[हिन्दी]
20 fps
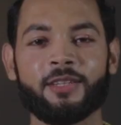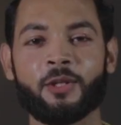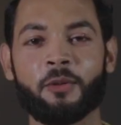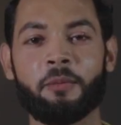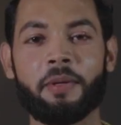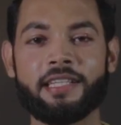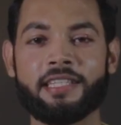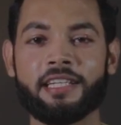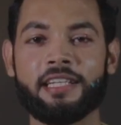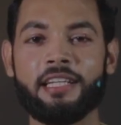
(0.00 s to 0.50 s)
तो
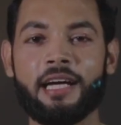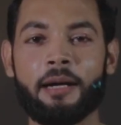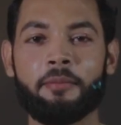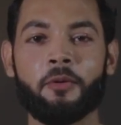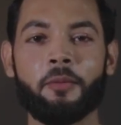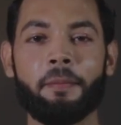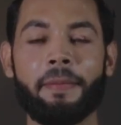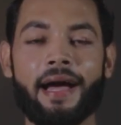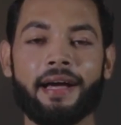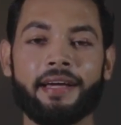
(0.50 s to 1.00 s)
बेसिकली
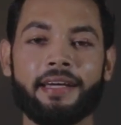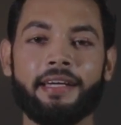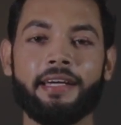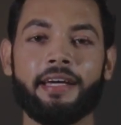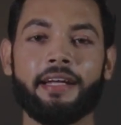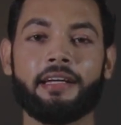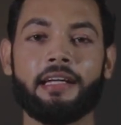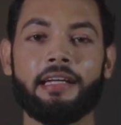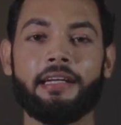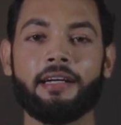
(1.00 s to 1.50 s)
आपको बैक के
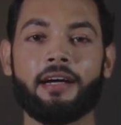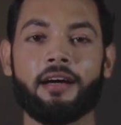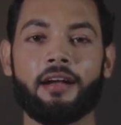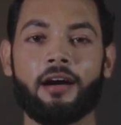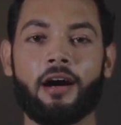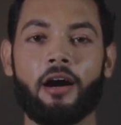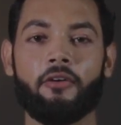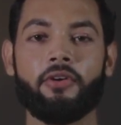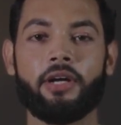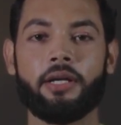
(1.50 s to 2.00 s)
हेयर क्लीन
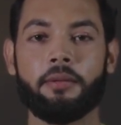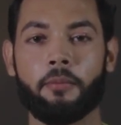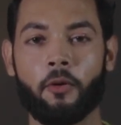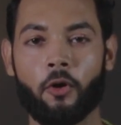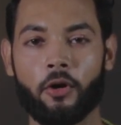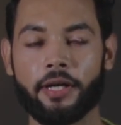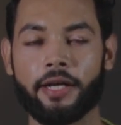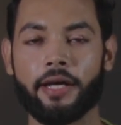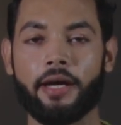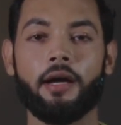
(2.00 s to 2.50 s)
करना काफ़ी
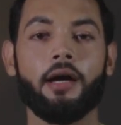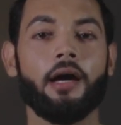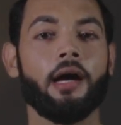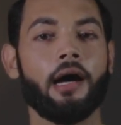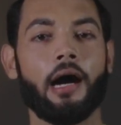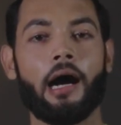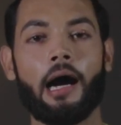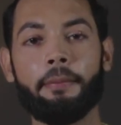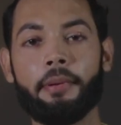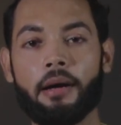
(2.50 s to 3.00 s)
इंपॉर्टेंट है
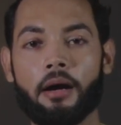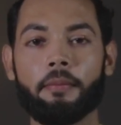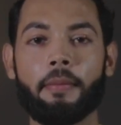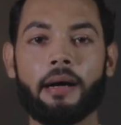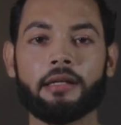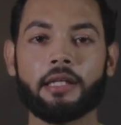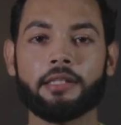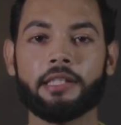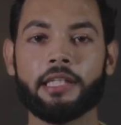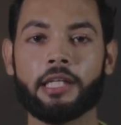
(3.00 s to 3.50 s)
अब यहाँ
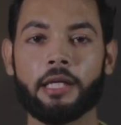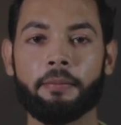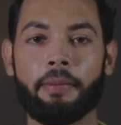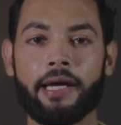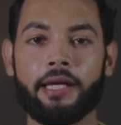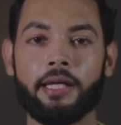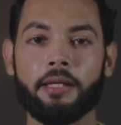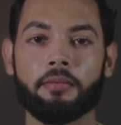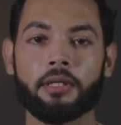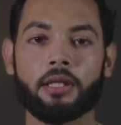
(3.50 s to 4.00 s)
बात आती है कि
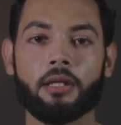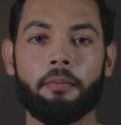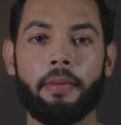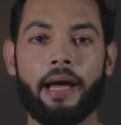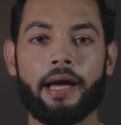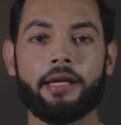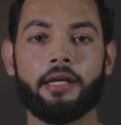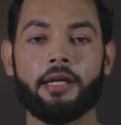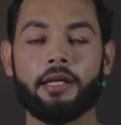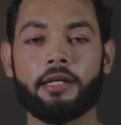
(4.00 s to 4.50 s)
भाई मतलब
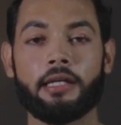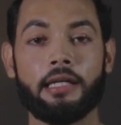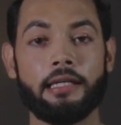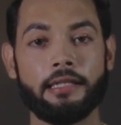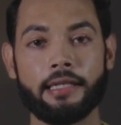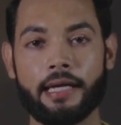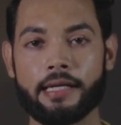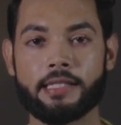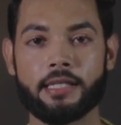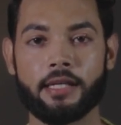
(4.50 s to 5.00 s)
बैक हेयर
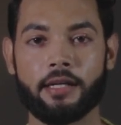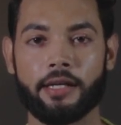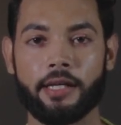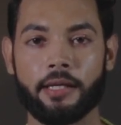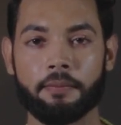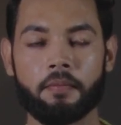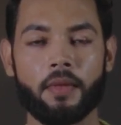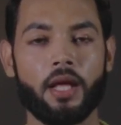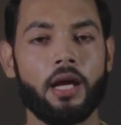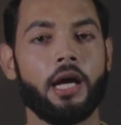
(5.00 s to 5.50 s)
क्लीन कैसे
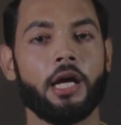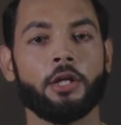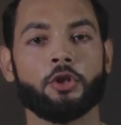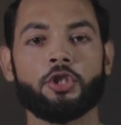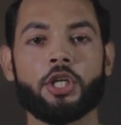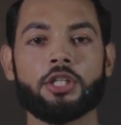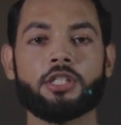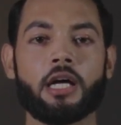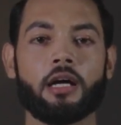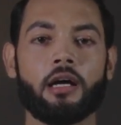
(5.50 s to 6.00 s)
करें
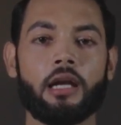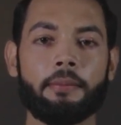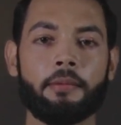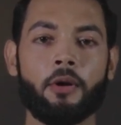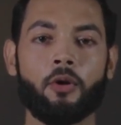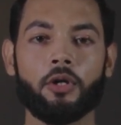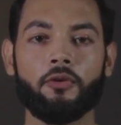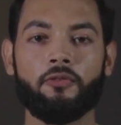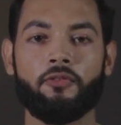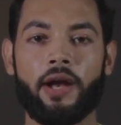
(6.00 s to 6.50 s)
तो जस्ट अगर
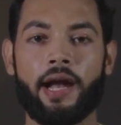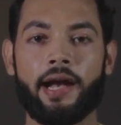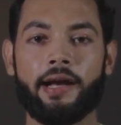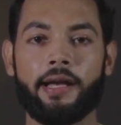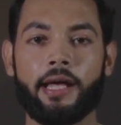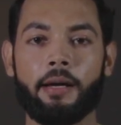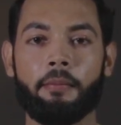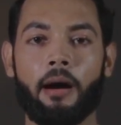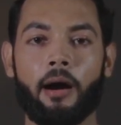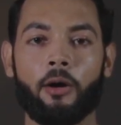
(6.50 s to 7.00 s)
आपका कोई
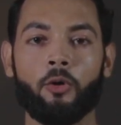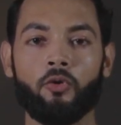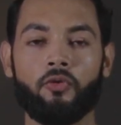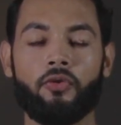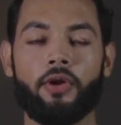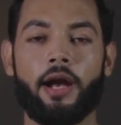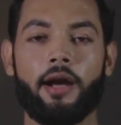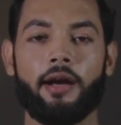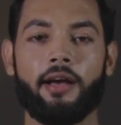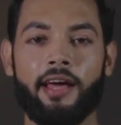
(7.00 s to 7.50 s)
फ्रेंड है भालू
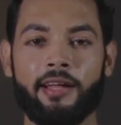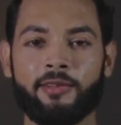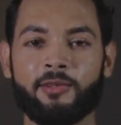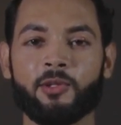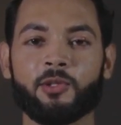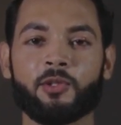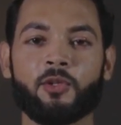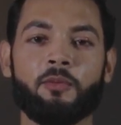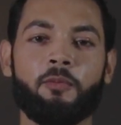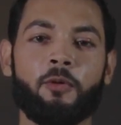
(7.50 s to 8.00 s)
फ्रेंड है
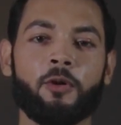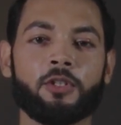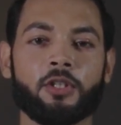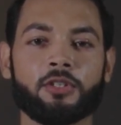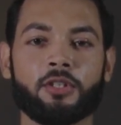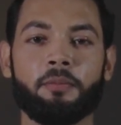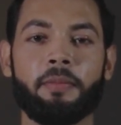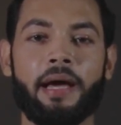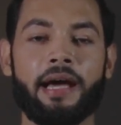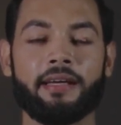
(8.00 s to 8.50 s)
तो उसको बोल
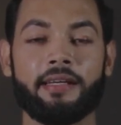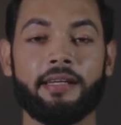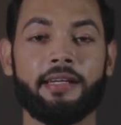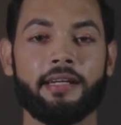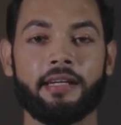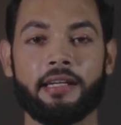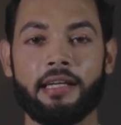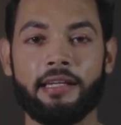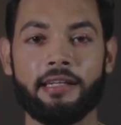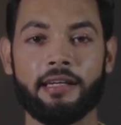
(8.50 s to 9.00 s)
सकते हो बैक के
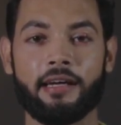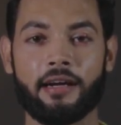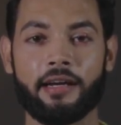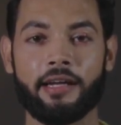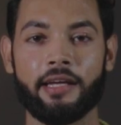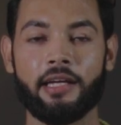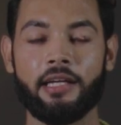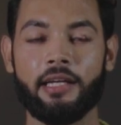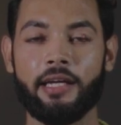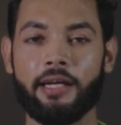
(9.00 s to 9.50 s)
हेयर क्लीन
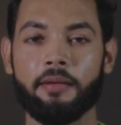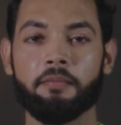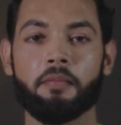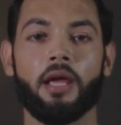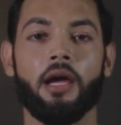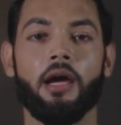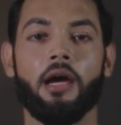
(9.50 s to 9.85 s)
करने के लिए